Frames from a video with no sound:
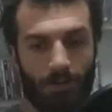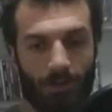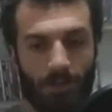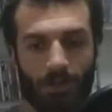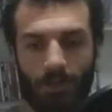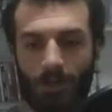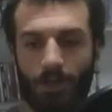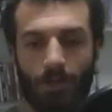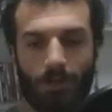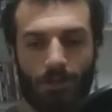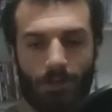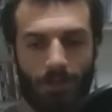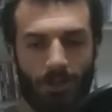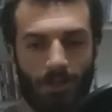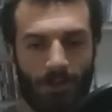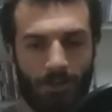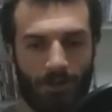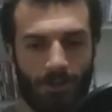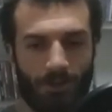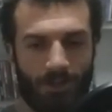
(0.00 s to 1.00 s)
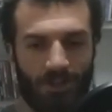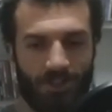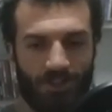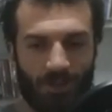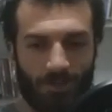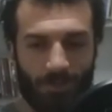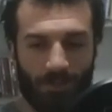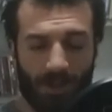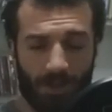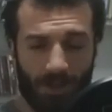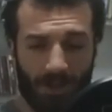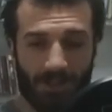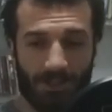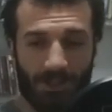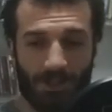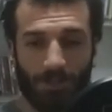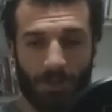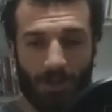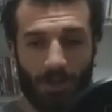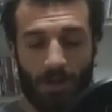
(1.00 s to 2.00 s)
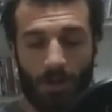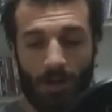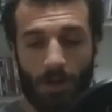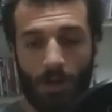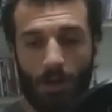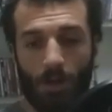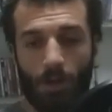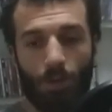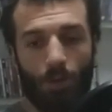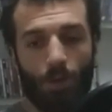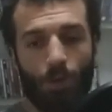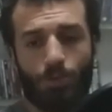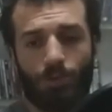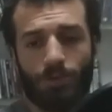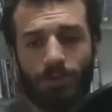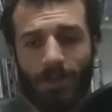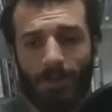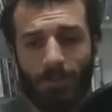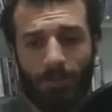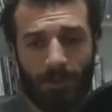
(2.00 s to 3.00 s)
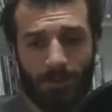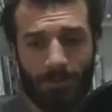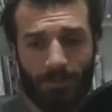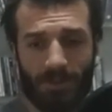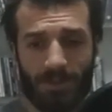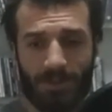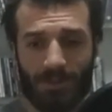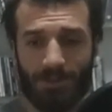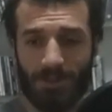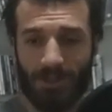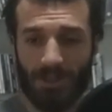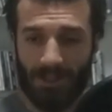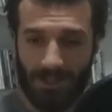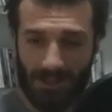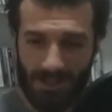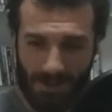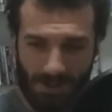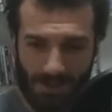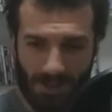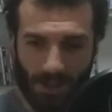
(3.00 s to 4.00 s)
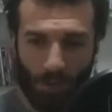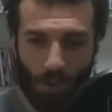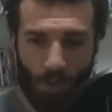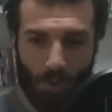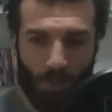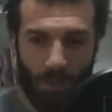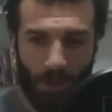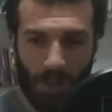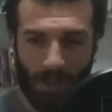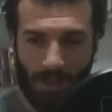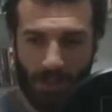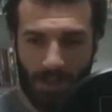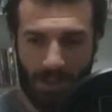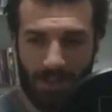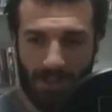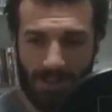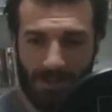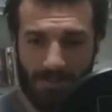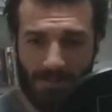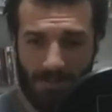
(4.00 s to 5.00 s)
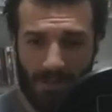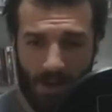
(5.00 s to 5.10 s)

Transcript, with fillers: İkilik kinini içimden atıp, özde ben bir insan olmaya geldim.